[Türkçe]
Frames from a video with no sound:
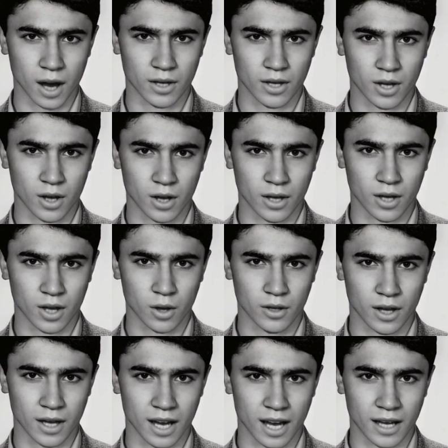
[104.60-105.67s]
Bu yazı,
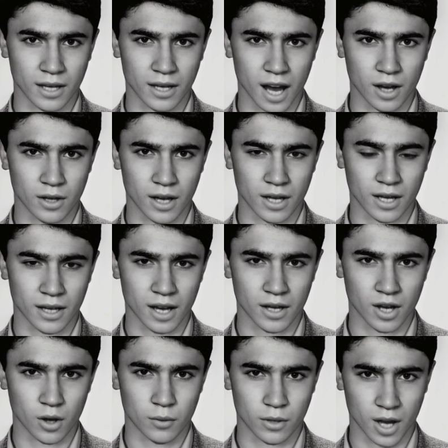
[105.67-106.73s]
TV'de 7
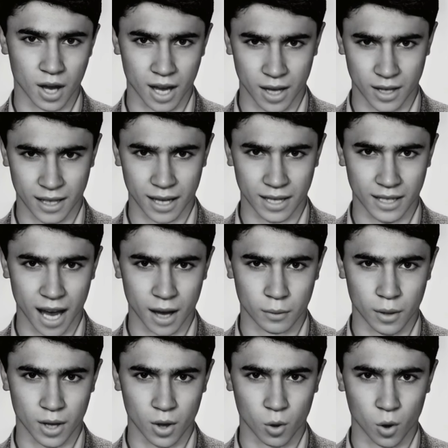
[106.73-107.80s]
dergisinin 28
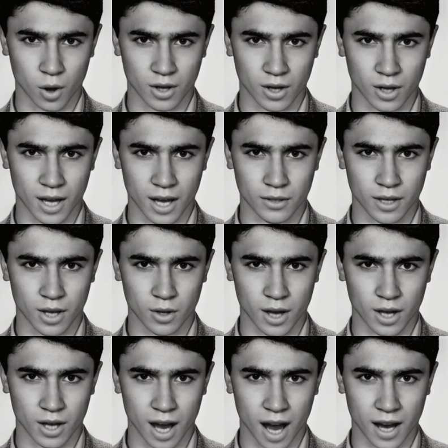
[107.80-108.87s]
Nisan
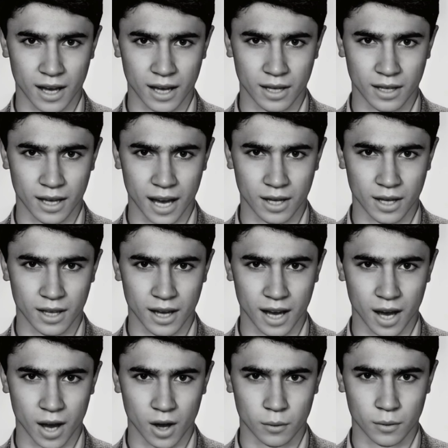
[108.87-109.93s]
1975 tarihli
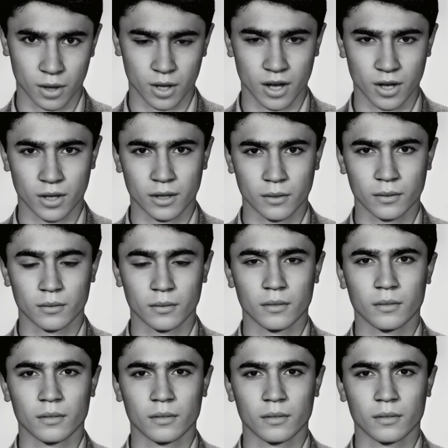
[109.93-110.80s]
sayısından alınmıştır.